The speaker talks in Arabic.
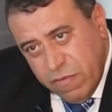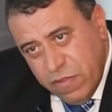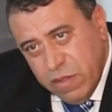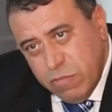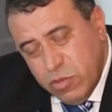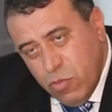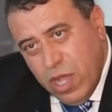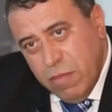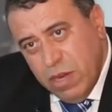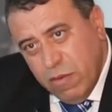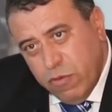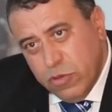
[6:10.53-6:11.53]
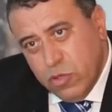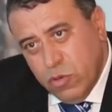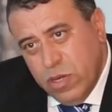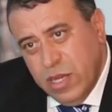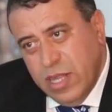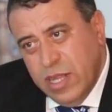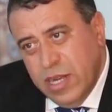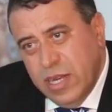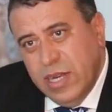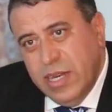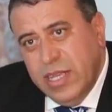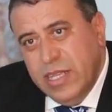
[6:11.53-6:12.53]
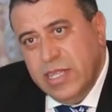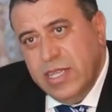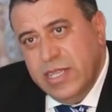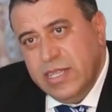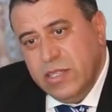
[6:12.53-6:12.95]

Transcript: في مجموعه من الفصول اللي